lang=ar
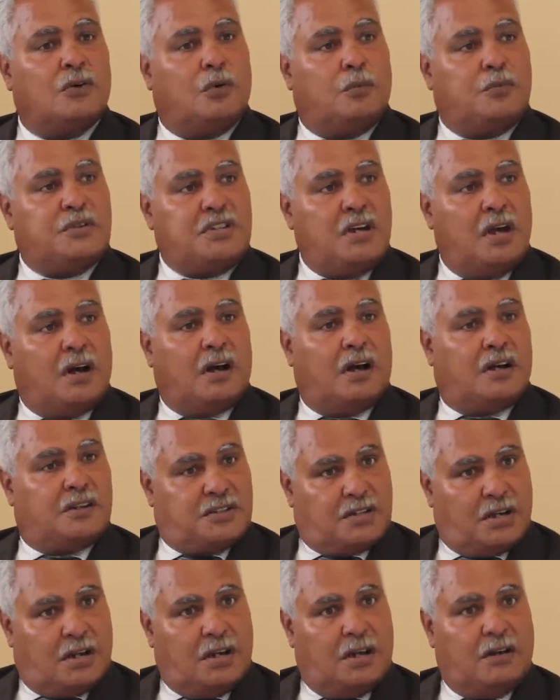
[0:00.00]
وباش يقع إن
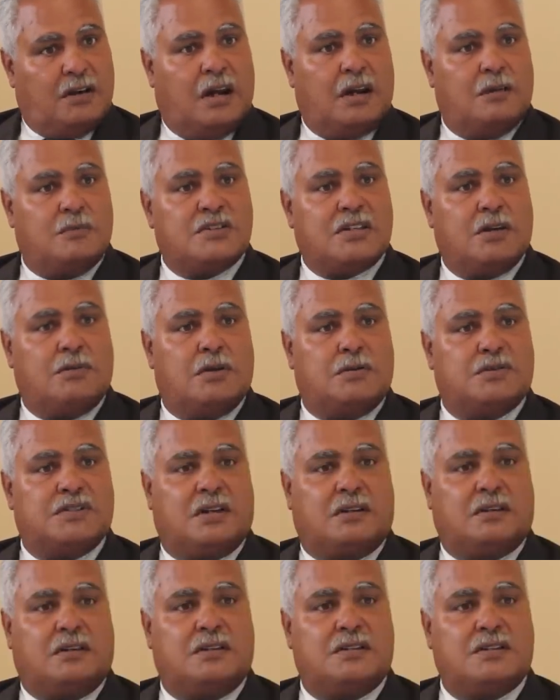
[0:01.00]
شاء الله على مستوى
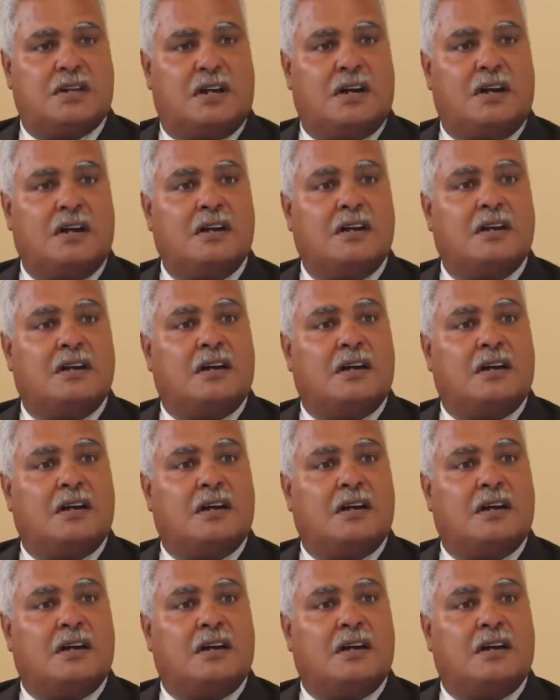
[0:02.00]
وزارة التجارة